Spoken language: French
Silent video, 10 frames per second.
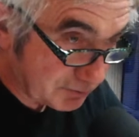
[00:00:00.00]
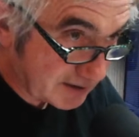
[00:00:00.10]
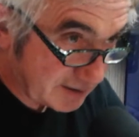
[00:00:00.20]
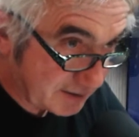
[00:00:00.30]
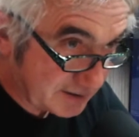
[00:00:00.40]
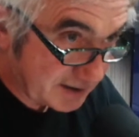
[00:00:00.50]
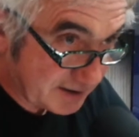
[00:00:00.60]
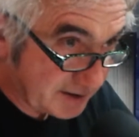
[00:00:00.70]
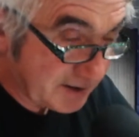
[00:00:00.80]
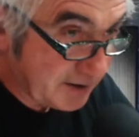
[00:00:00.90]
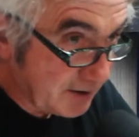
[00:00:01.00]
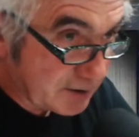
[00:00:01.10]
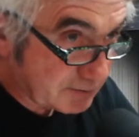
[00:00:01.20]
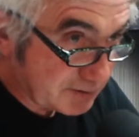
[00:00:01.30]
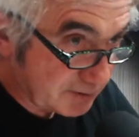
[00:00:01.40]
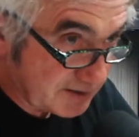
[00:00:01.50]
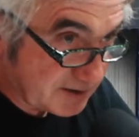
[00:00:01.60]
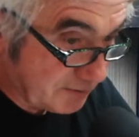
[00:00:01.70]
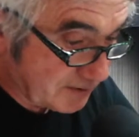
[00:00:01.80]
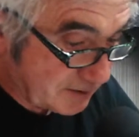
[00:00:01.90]
tout ça dans les années
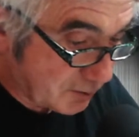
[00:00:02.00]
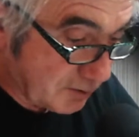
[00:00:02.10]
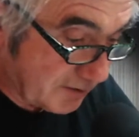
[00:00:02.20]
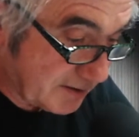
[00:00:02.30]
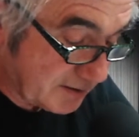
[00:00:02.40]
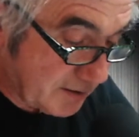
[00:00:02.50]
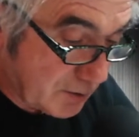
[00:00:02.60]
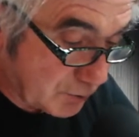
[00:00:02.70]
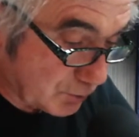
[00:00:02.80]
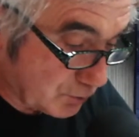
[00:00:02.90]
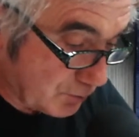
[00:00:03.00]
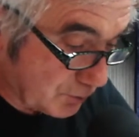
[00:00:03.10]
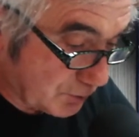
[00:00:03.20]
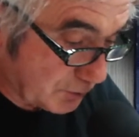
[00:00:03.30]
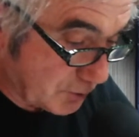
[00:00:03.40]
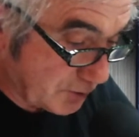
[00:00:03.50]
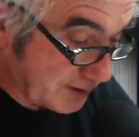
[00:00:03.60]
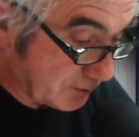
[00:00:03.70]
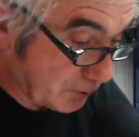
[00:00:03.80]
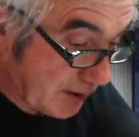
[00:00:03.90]
79-80, que tout le monde connaît,
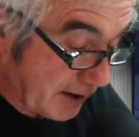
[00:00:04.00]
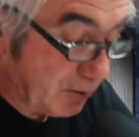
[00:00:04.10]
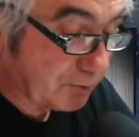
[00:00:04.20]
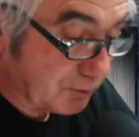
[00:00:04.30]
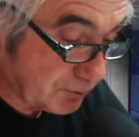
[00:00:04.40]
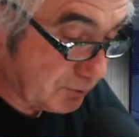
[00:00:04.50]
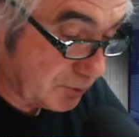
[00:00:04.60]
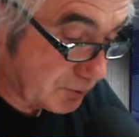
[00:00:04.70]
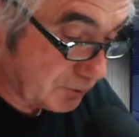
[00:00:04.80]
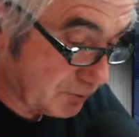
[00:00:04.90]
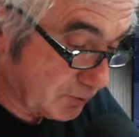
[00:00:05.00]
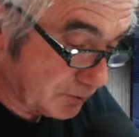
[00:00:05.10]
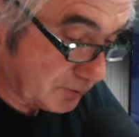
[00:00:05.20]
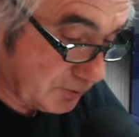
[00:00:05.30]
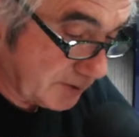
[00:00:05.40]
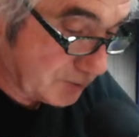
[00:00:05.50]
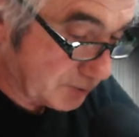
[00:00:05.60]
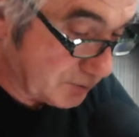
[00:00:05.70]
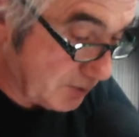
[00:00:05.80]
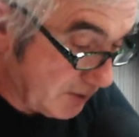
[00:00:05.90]
qu'on a entendu, entendu, entendu, entendu.